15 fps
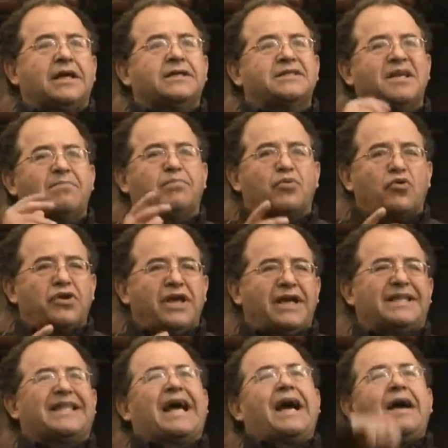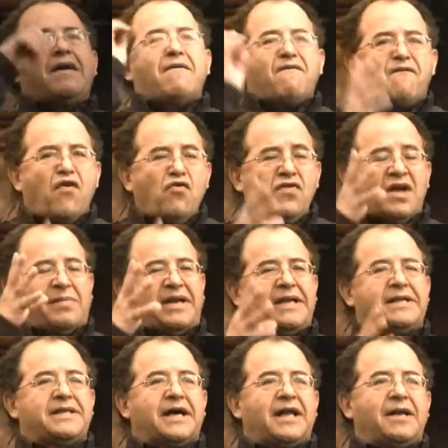se proyecta
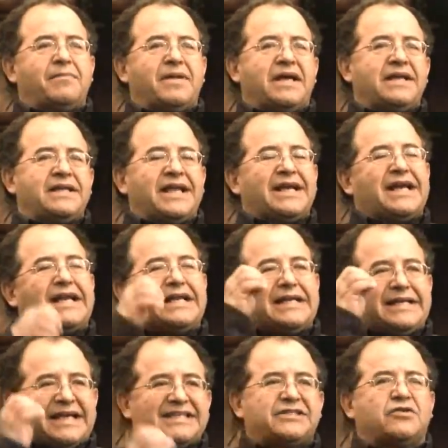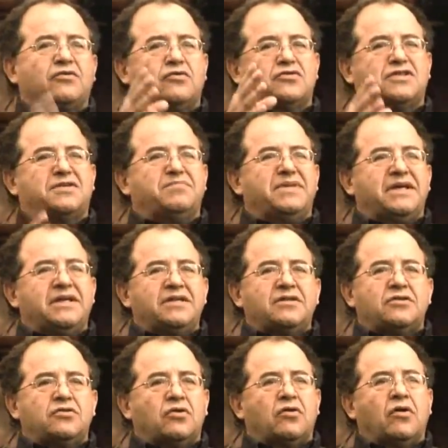fundamentalmente en el
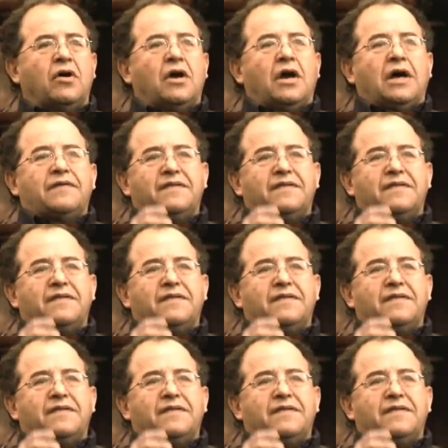desconocimiento